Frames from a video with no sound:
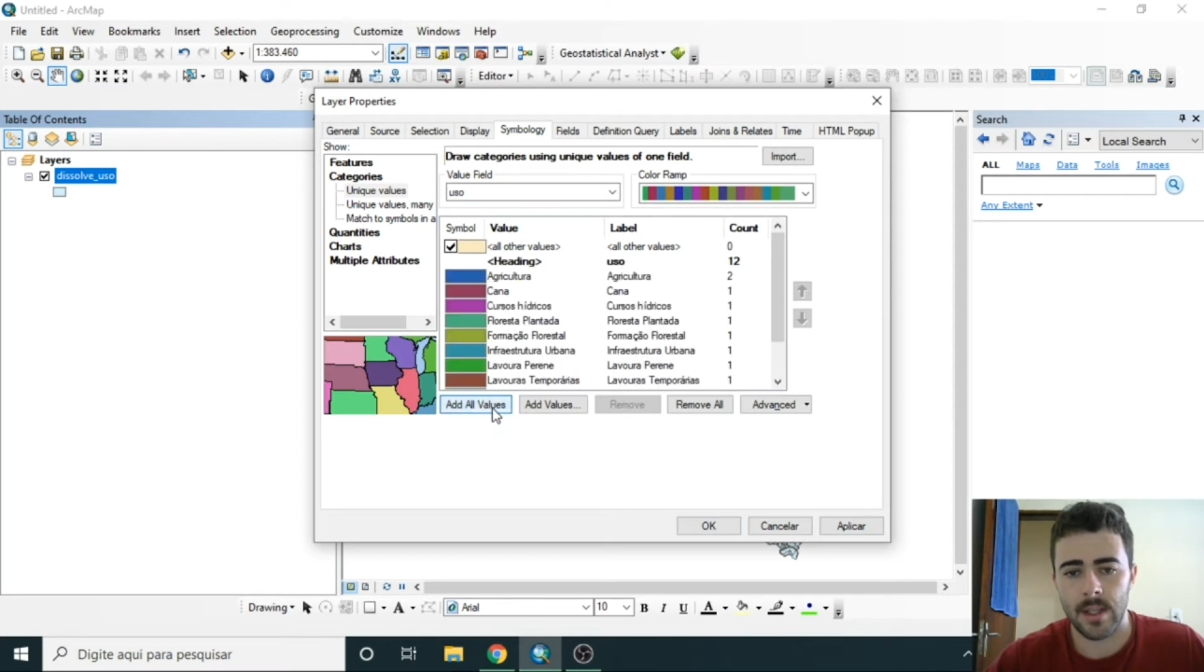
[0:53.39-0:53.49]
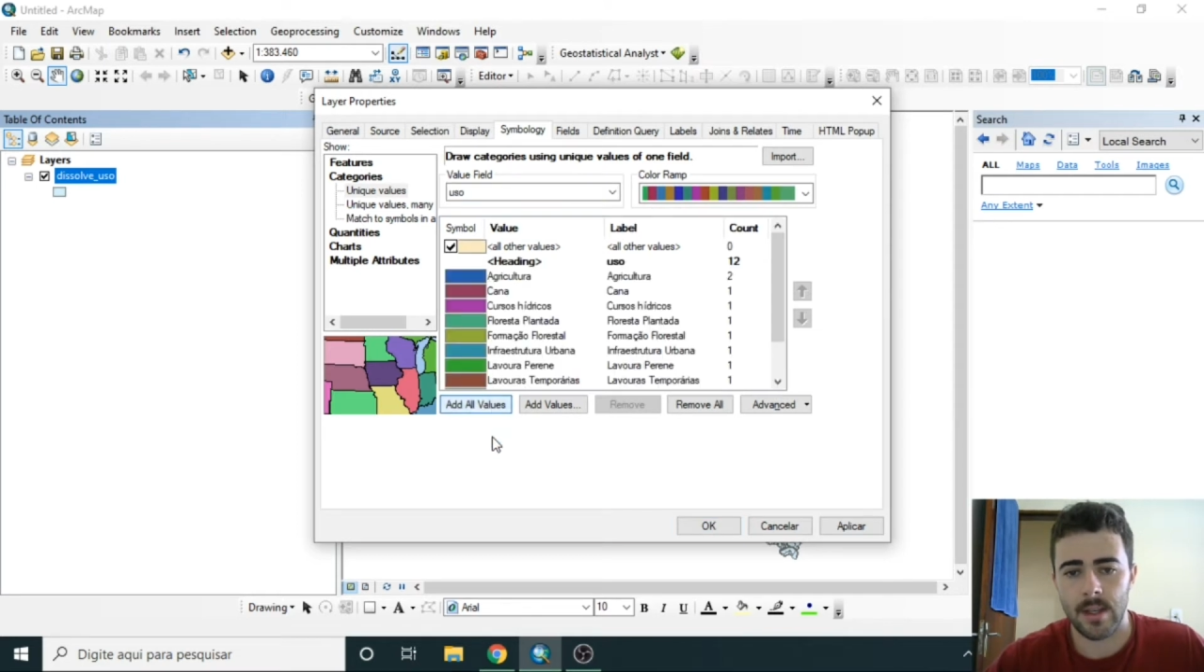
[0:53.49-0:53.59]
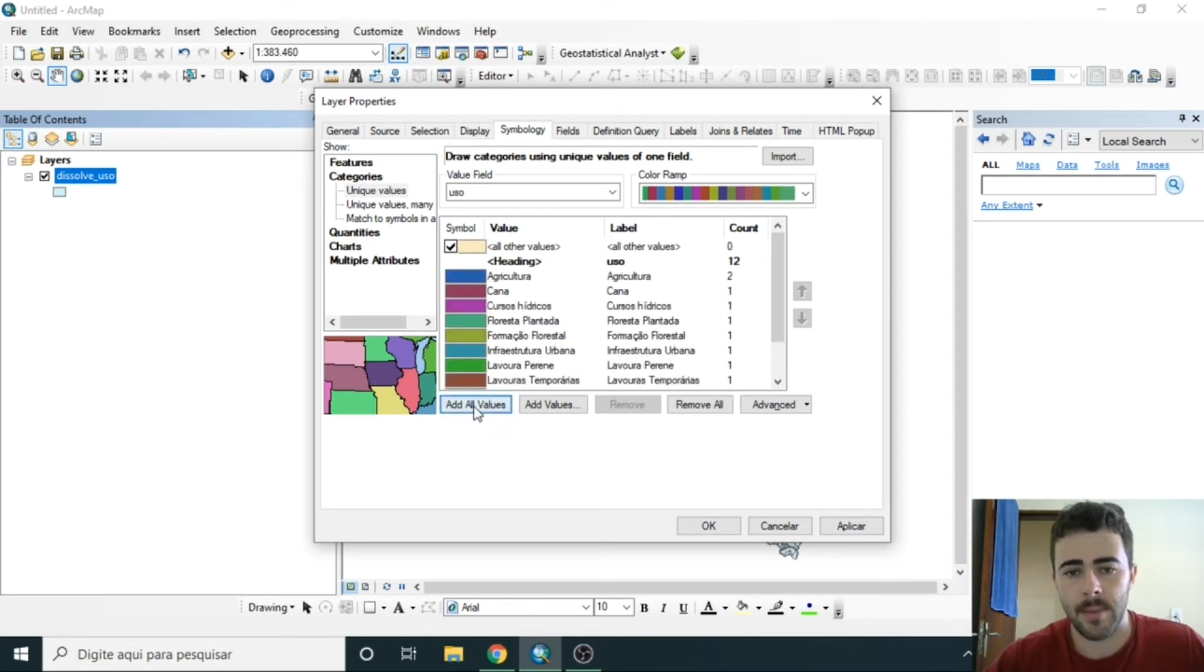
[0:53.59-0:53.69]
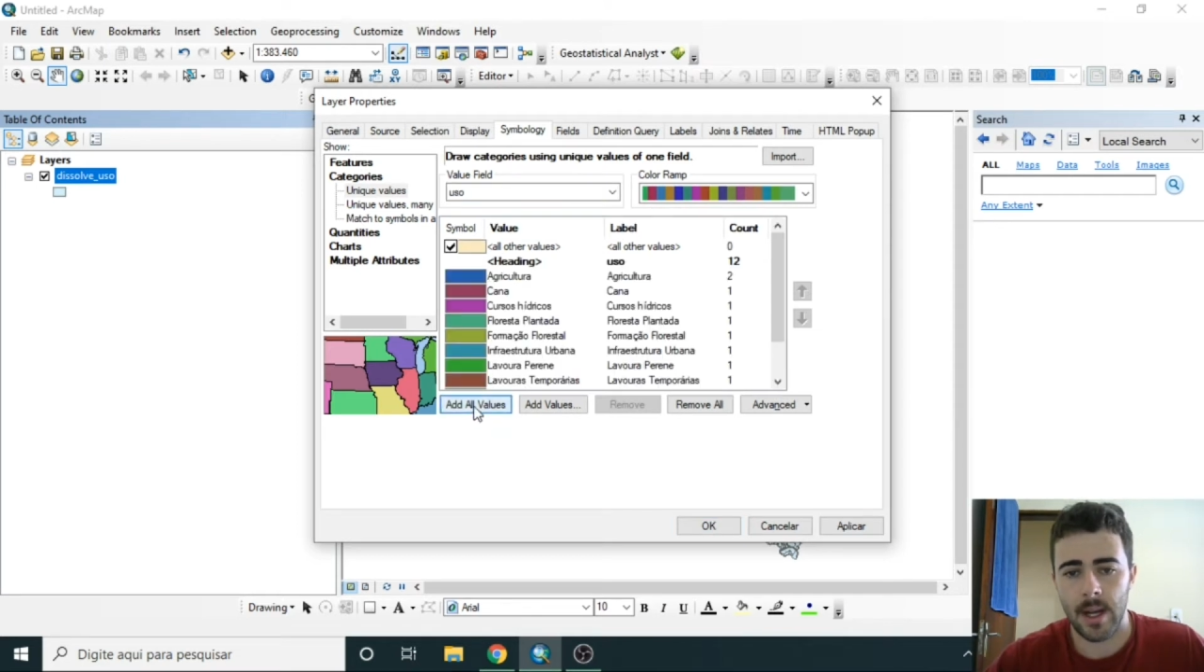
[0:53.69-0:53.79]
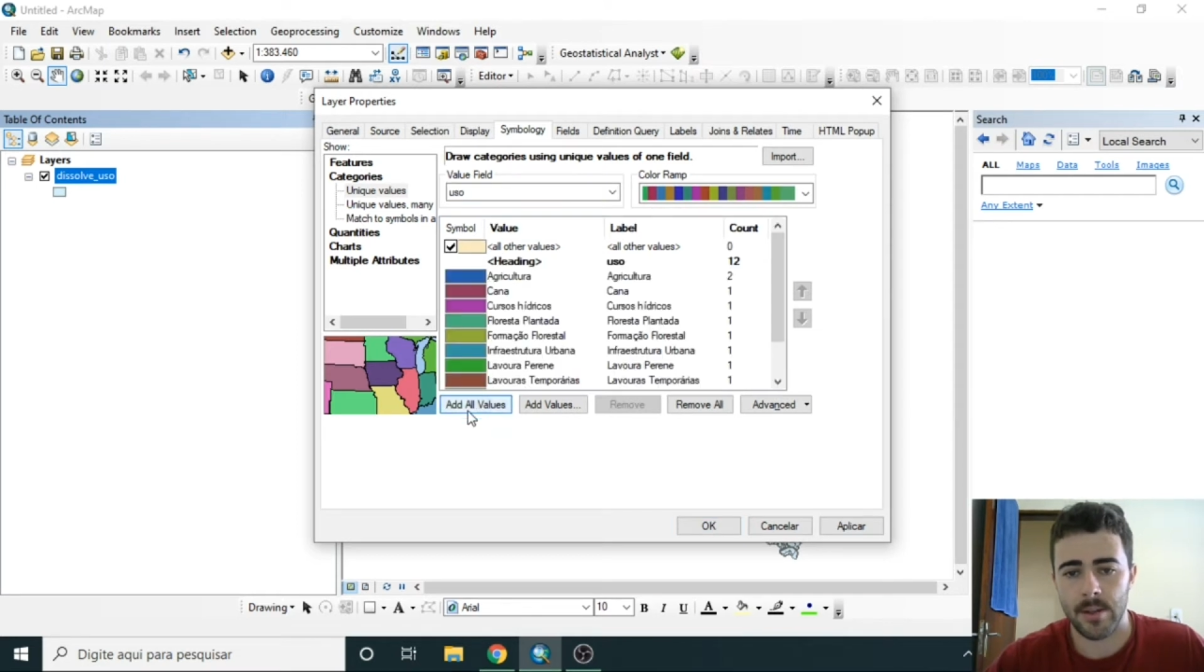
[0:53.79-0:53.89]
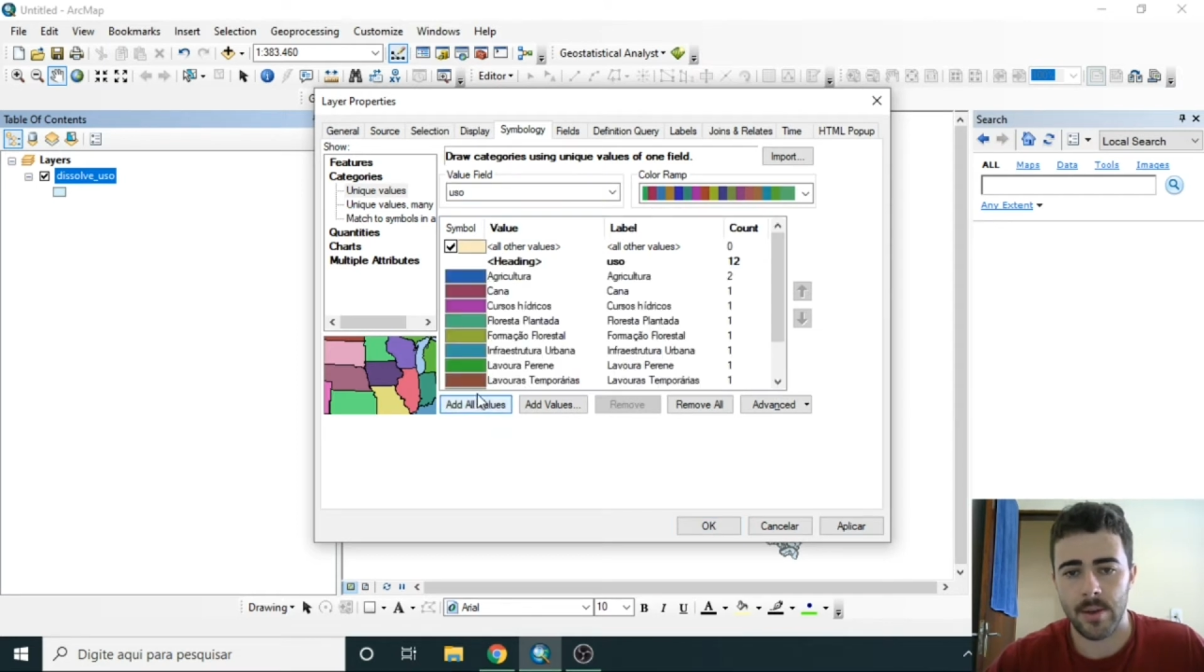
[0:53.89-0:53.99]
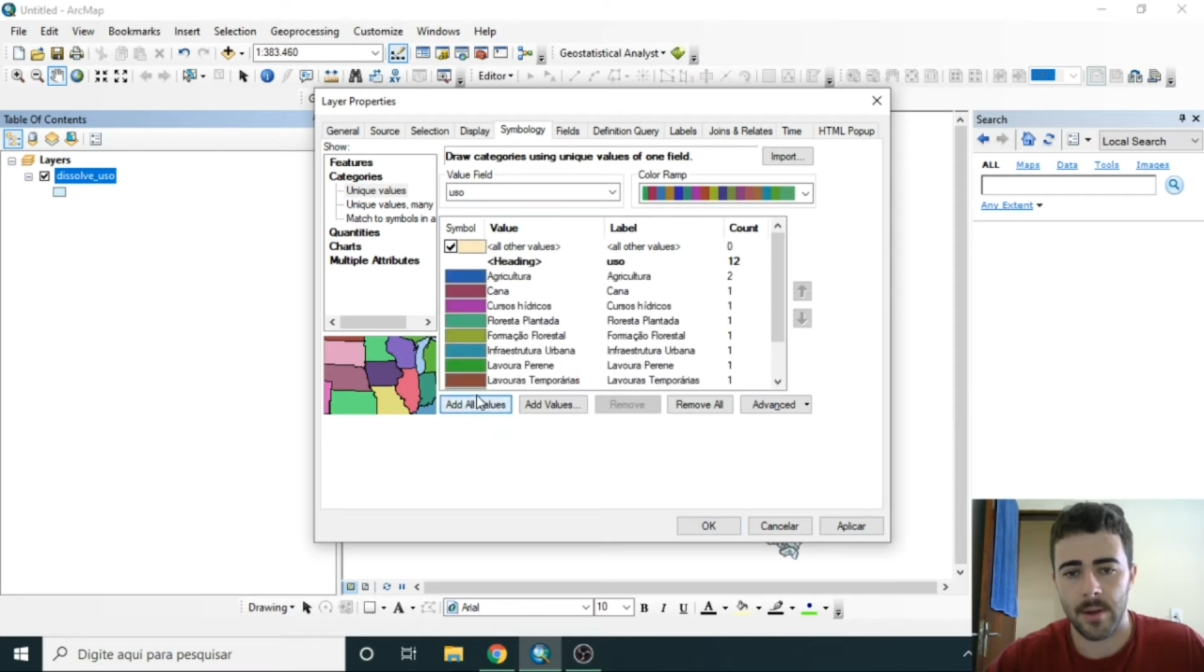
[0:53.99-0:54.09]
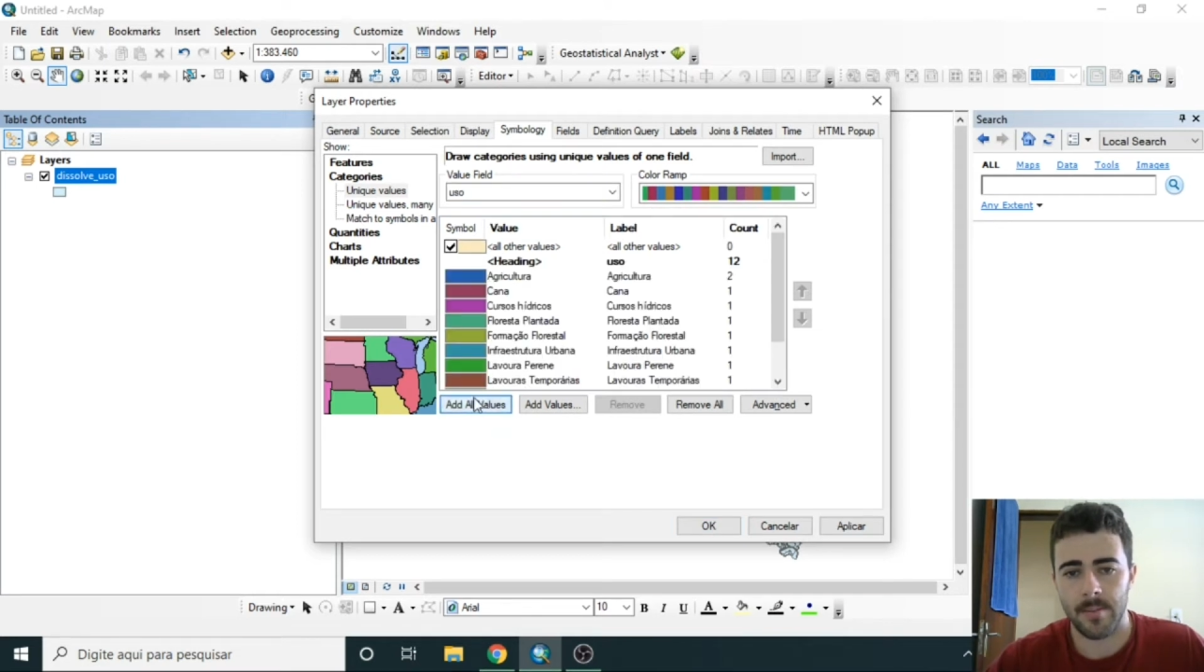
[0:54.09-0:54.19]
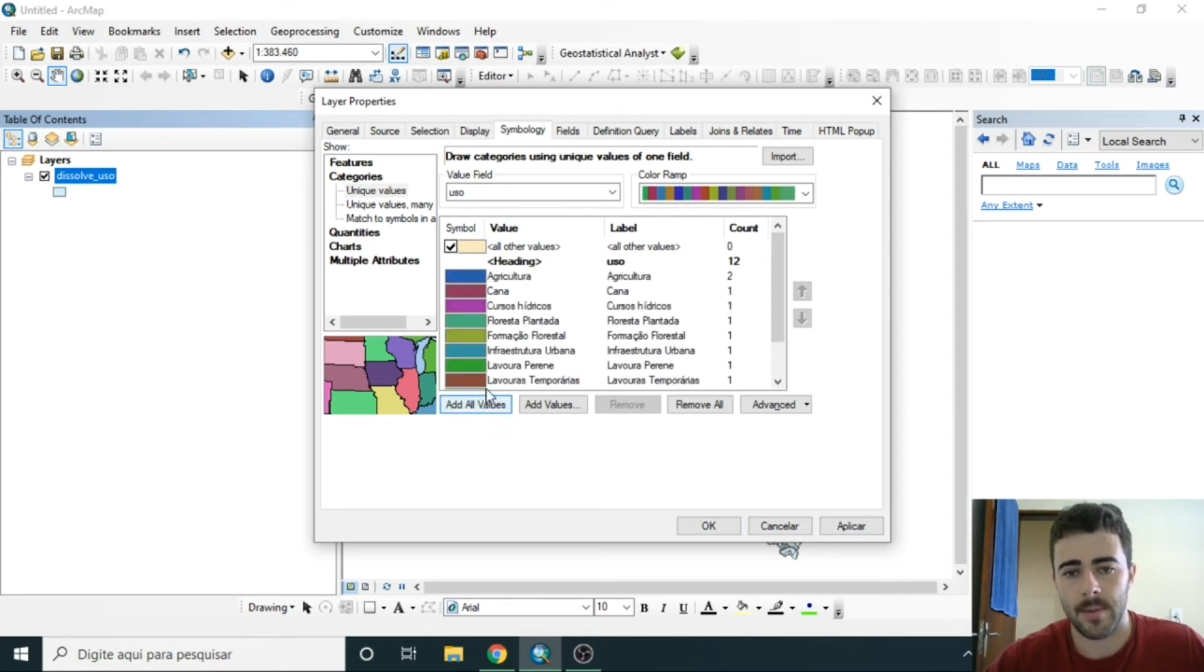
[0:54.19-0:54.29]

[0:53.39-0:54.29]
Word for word: aqui embaixo. Ó.